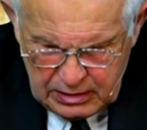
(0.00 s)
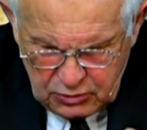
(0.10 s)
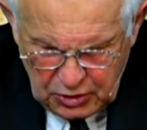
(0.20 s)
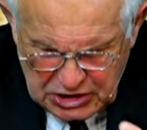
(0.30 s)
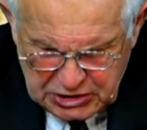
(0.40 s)

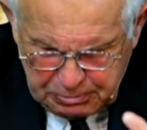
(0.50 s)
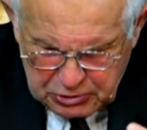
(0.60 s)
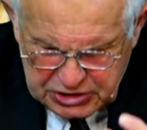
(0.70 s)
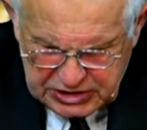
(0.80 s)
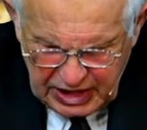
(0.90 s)
To jest
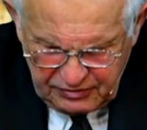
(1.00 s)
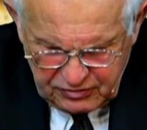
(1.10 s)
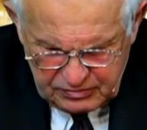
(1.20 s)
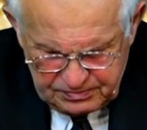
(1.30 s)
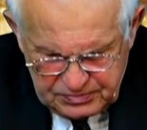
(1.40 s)

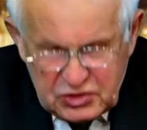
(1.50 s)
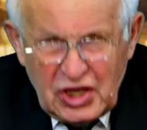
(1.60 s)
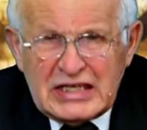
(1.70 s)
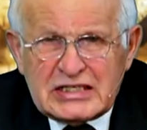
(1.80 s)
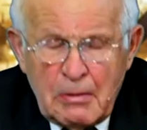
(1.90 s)
podstawą. To
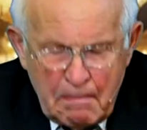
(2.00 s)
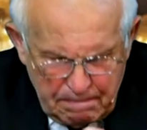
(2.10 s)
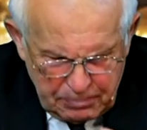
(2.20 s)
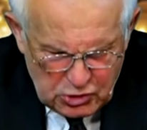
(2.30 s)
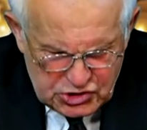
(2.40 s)
jest
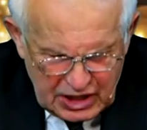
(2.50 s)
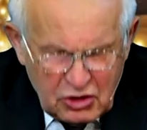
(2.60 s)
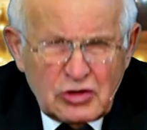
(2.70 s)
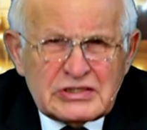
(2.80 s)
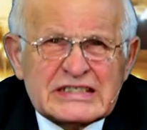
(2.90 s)
Boża
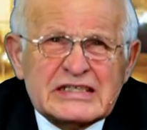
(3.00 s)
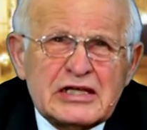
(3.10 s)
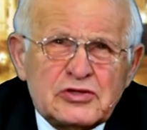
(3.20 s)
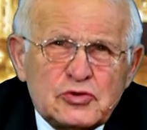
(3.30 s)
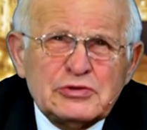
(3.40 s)

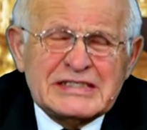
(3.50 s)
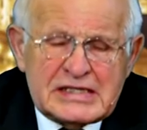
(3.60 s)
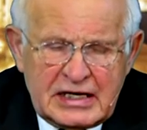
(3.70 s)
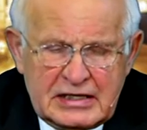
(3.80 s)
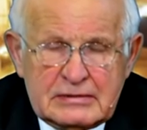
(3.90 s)

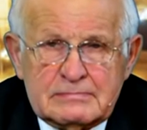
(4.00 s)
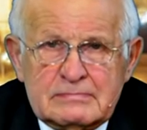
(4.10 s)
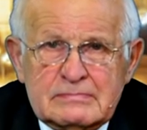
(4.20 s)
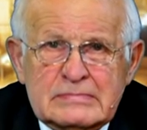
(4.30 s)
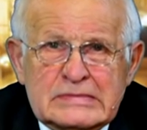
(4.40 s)
konstytucja,
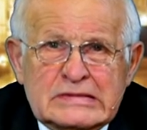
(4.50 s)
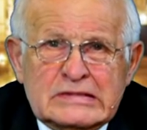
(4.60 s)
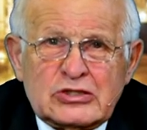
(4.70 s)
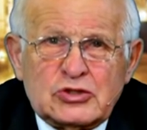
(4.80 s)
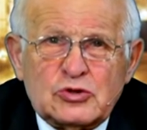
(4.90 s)

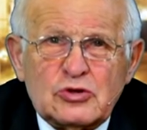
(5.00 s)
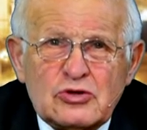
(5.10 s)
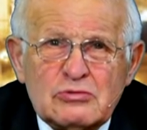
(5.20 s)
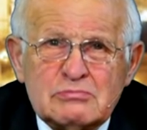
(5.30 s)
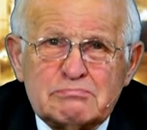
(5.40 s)

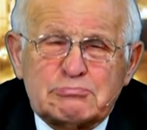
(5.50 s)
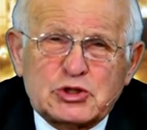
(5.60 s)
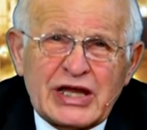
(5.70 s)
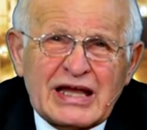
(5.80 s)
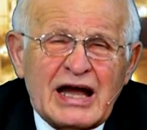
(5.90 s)
którą
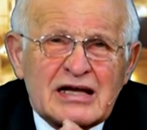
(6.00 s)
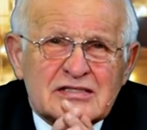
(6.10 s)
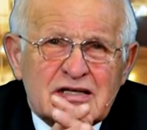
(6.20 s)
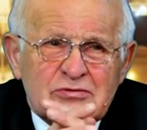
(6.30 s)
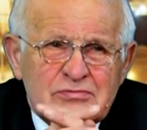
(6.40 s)

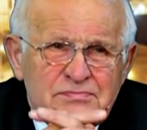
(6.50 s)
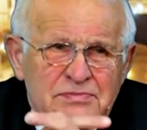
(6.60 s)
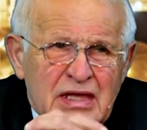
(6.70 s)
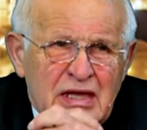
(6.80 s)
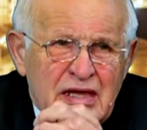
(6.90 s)
przekazał.
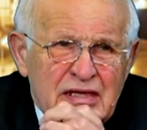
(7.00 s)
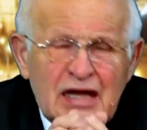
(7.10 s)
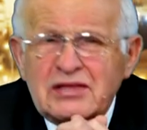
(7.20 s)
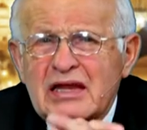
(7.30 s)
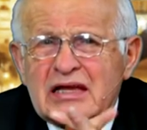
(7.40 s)
Ja
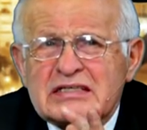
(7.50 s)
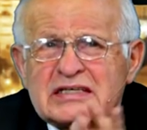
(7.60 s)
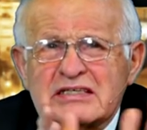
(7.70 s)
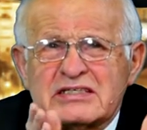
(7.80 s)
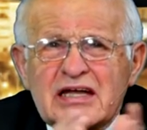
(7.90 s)
nieraz
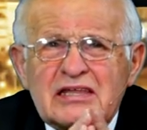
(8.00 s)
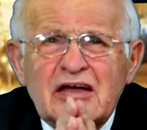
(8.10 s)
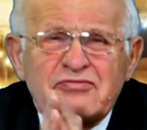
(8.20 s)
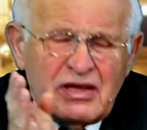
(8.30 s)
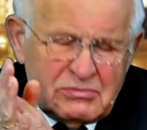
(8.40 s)

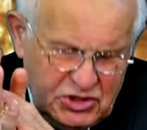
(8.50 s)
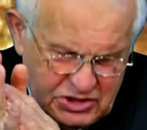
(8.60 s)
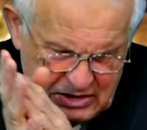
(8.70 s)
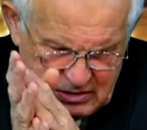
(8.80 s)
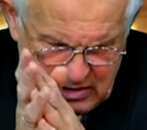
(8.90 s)
zastanawiam
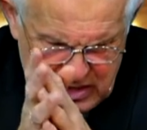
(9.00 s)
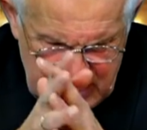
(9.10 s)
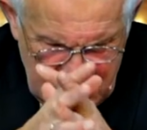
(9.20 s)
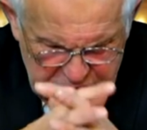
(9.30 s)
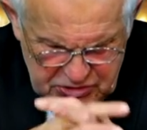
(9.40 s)
się
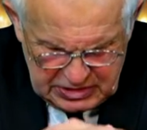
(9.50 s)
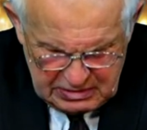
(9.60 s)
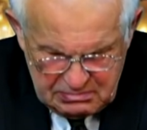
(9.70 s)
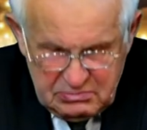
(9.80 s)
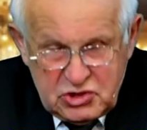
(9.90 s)
nad
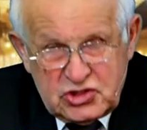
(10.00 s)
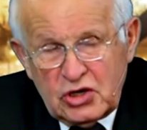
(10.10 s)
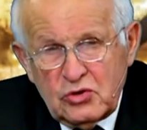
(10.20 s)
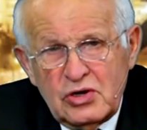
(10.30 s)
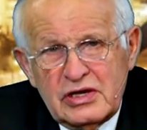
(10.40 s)
tym,
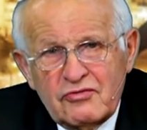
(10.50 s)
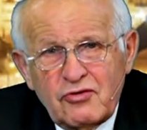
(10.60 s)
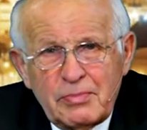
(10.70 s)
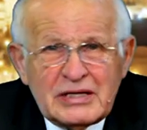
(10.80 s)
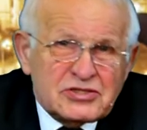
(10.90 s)
szczególnie w
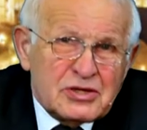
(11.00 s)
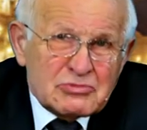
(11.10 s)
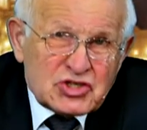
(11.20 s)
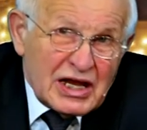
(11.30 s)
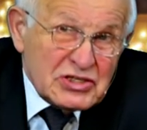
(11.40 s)
obecnym
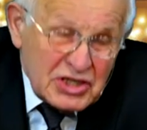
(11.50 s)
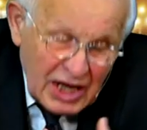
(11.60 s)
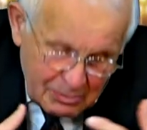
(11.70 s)
czasie, a